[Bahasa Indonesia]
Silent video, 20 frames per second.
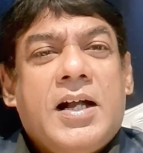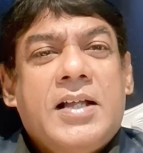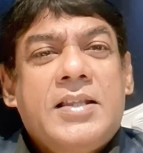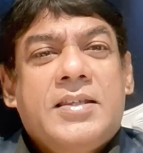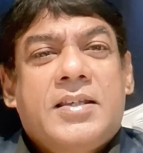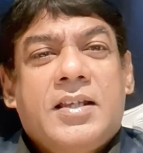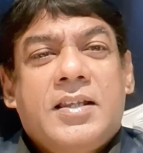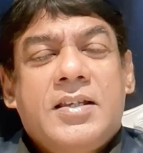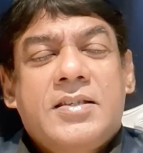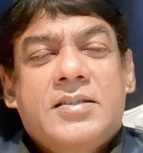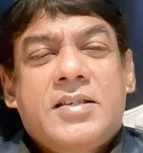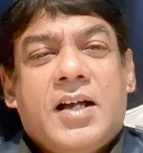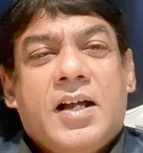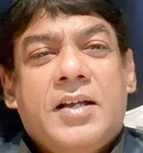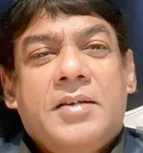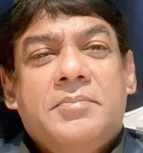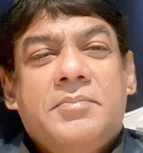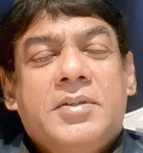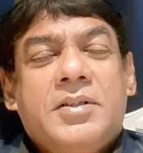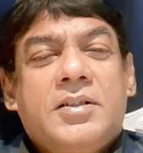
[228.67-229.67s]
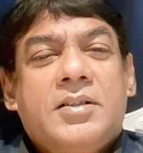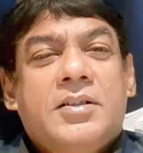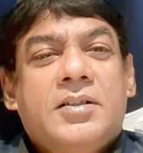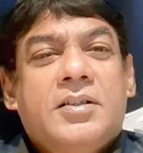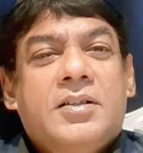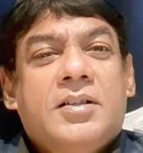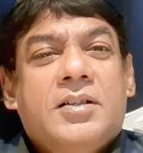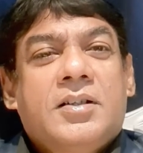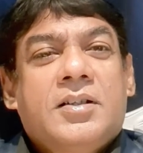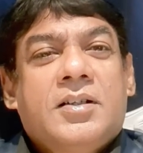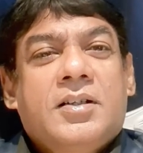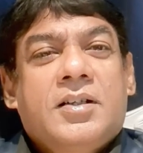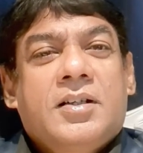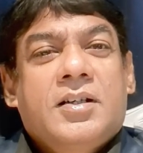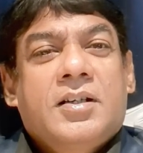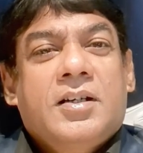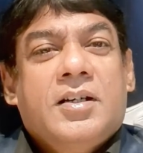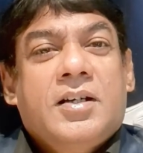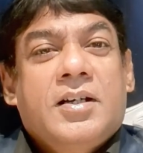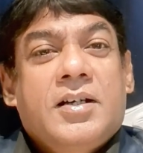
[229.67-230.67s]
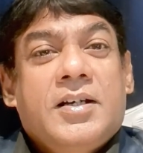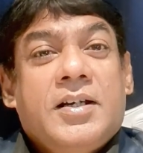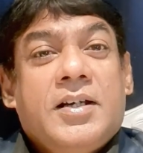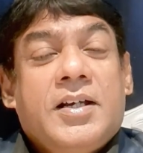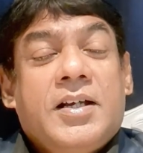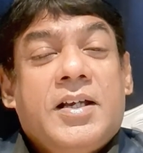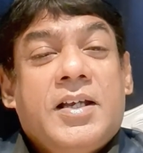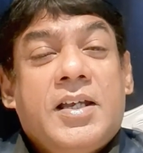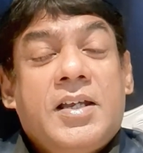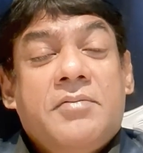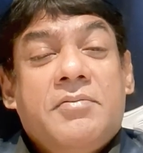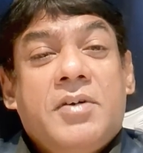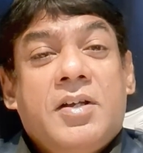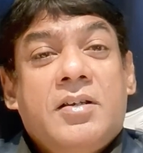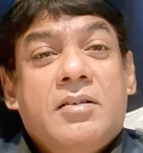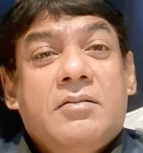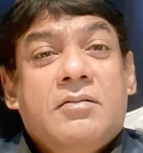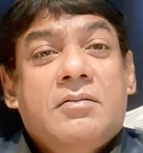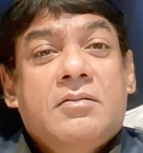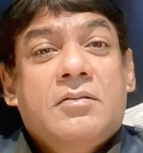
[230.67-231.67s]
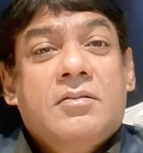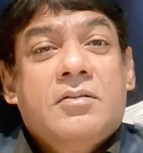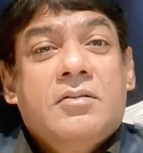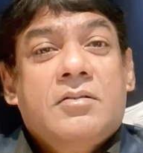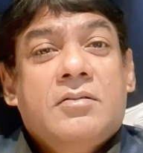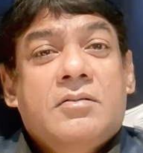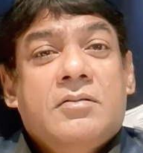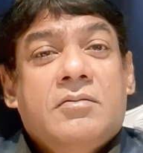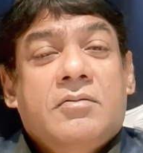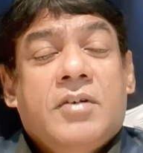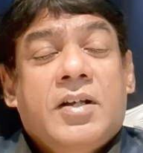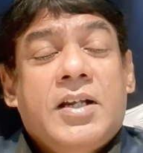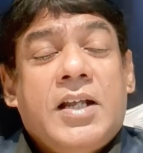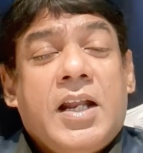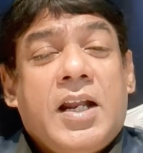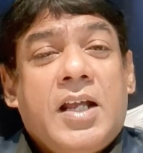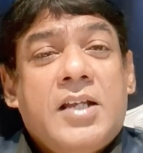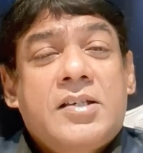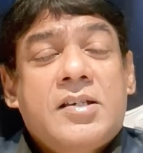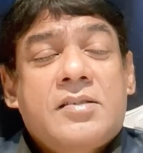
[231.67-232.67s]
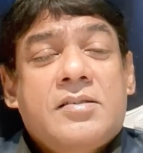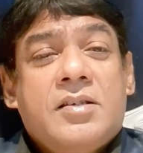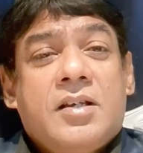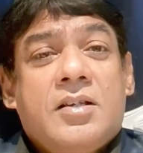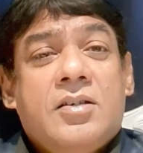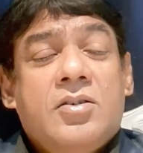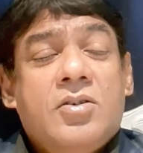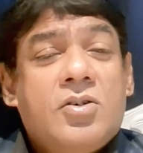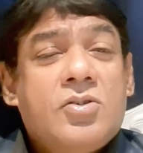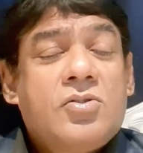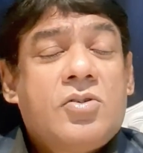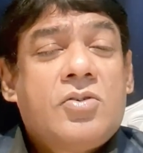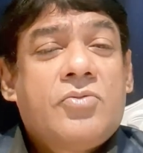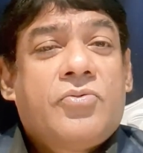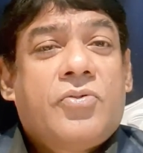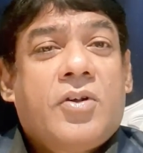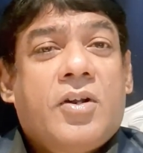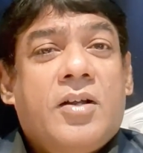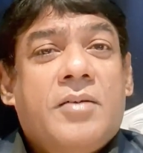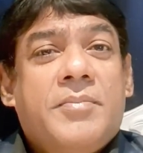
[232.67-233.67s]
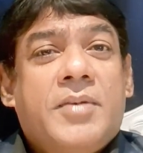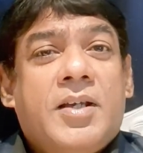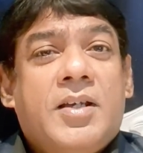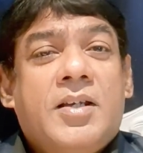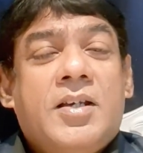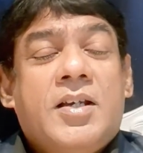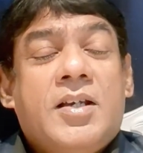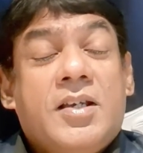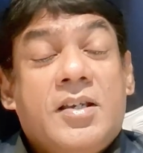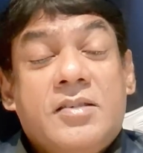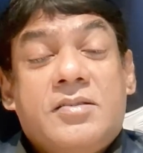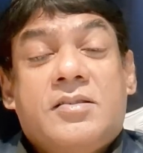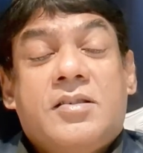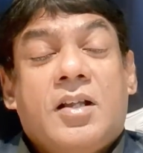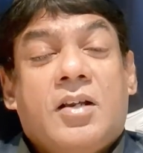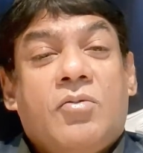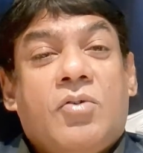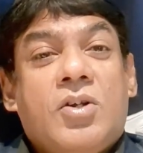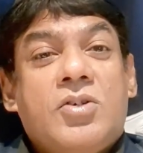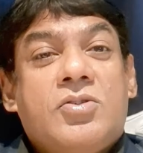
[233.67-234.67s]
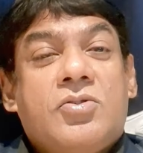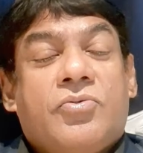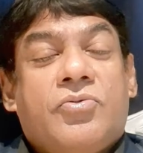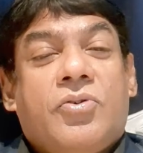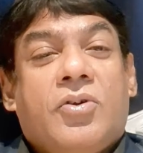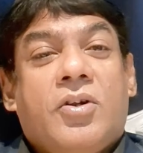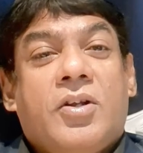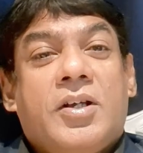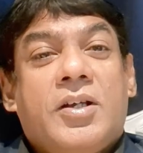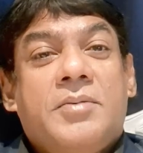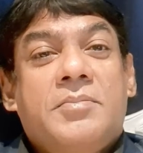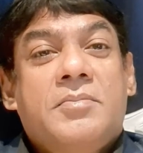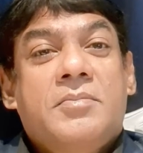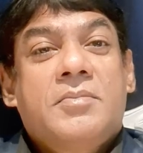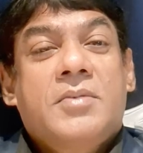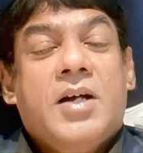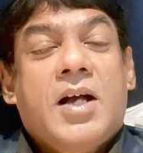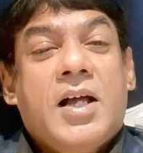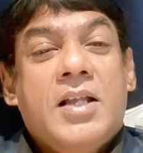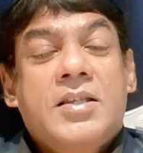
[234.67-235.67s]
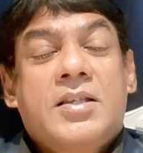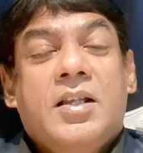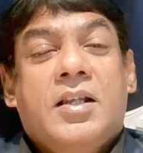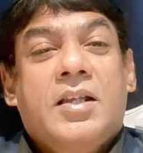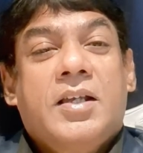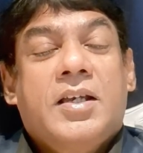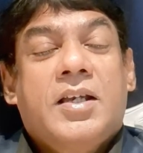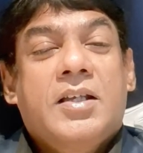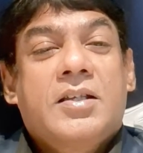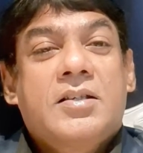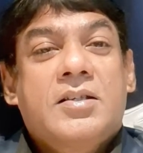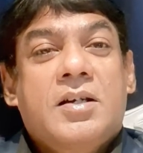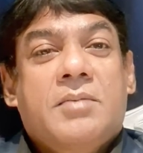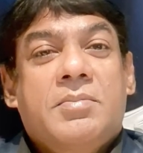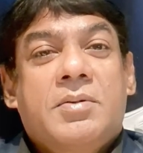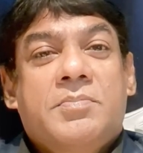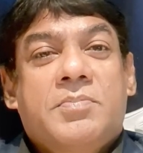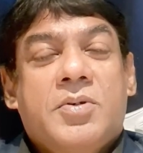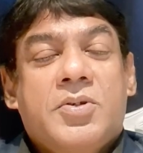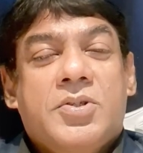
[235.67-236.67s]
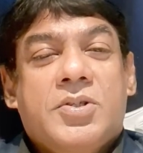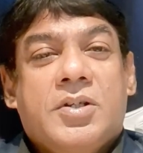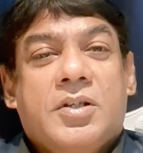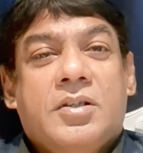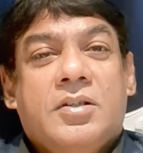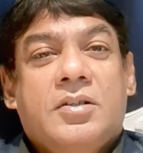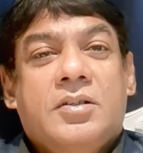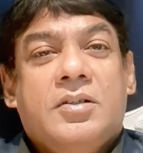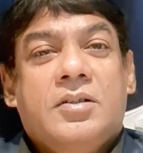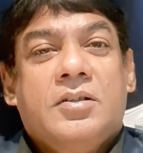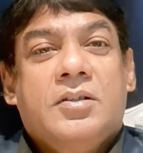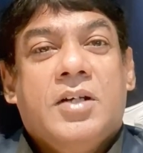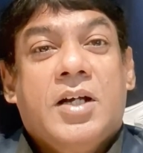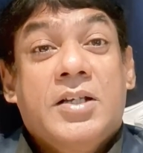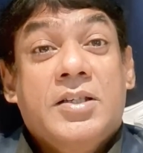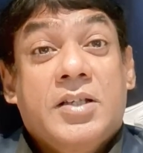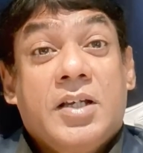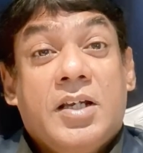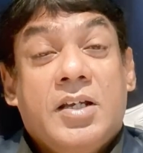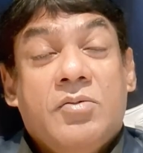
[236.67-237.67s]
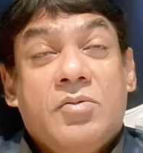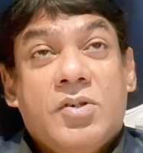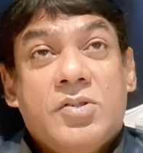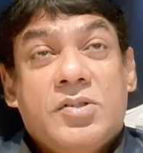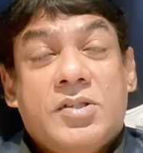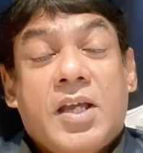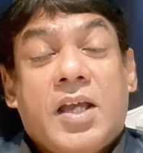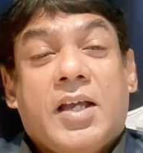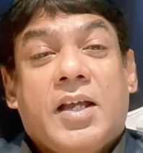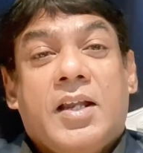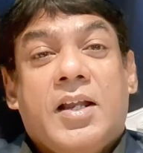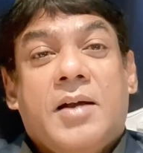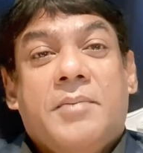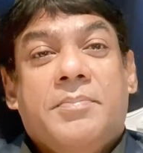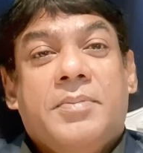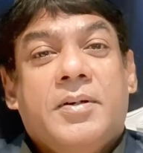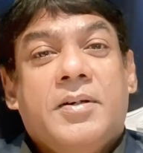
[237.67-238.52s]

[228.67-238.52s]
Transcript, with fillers: until the time sampai waktu even when Elijah said, "No, don't follow me," he still want to follow him until he get a double portion. until he was taken Elia